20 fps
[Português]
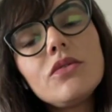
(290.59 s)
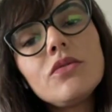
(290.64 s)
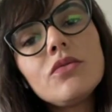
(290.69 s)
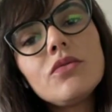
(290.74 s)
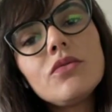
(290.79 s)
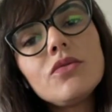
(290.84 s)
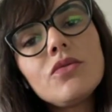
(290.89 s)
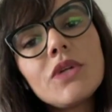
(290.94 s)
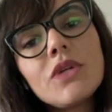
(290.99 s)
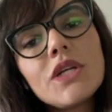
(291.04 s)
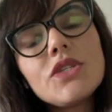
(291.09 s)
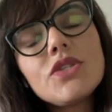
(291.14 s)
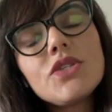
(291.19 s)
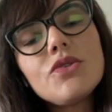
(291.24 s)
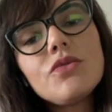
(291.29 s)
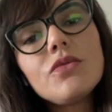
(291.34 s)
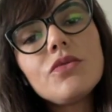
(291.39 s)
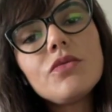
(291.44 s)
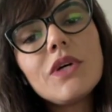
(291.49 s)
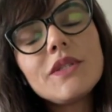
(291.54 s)
no,
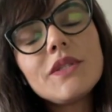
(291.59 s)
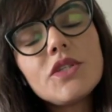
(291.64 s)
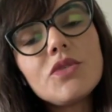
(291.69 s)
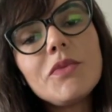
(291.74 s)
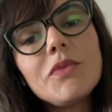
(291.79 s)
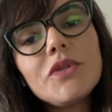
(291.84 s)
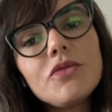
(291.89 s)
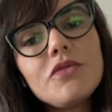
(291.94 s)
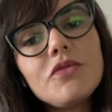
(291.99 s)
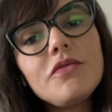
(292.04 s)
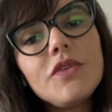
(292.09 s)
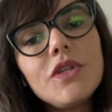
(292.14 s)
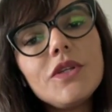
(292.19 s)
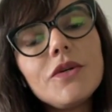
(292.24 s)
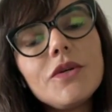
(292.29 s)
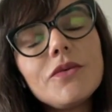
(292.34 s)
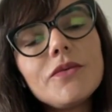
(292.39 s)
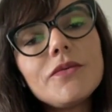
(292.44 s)
durante o atendimento de vídeo.